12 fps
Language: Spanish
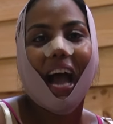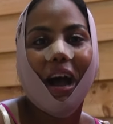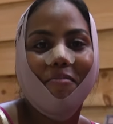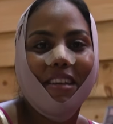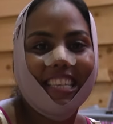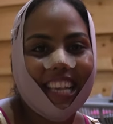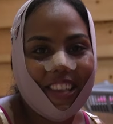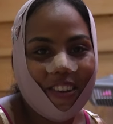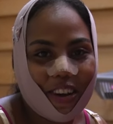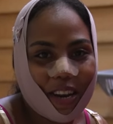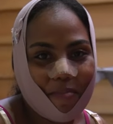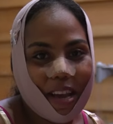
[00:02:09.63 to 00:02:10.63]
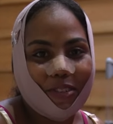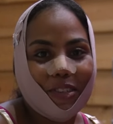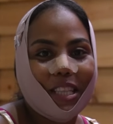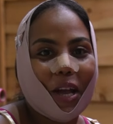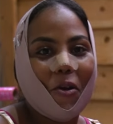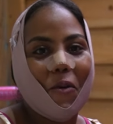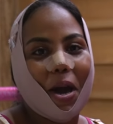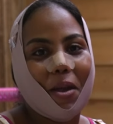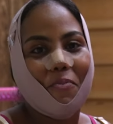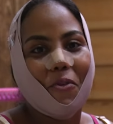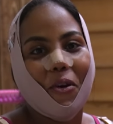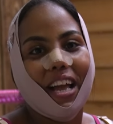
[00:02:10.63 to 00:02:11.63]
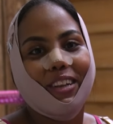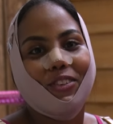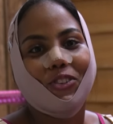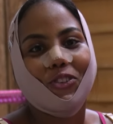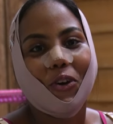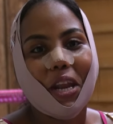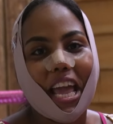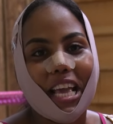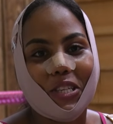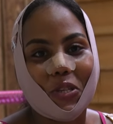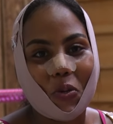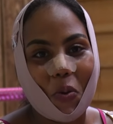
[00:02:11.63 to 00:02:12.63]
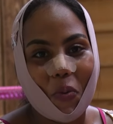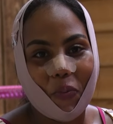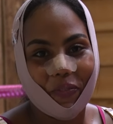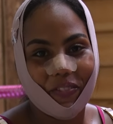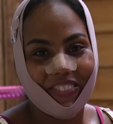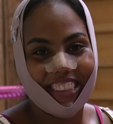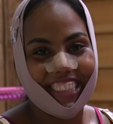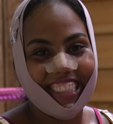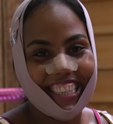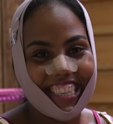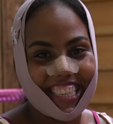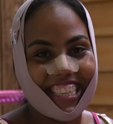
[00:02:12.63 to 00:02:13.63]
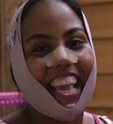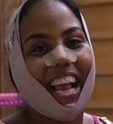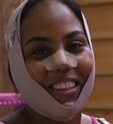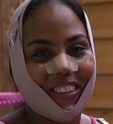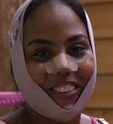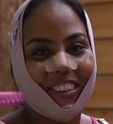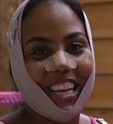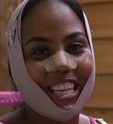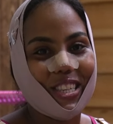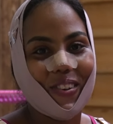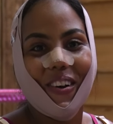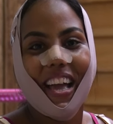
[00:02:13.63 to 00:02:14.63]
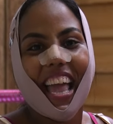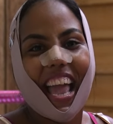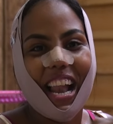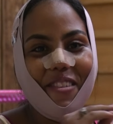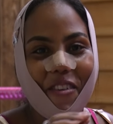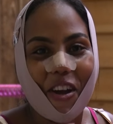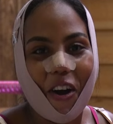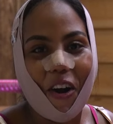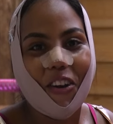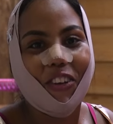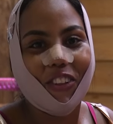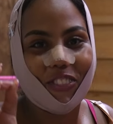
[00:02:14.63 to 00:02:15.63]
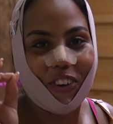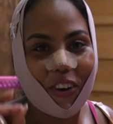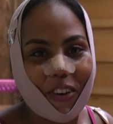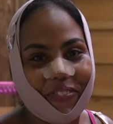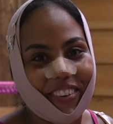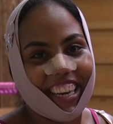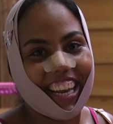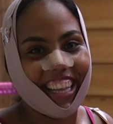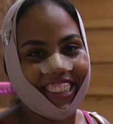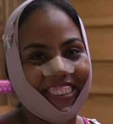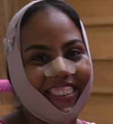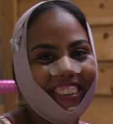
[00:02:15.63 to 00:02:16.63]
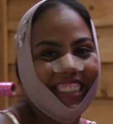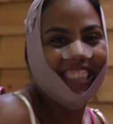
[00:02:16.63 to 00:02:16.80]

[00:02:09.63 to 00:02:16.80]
A mí, señores, me hizo este cuerpo el doctor Jesús. Sí, el doctor Jesús, el mejor doctor operando.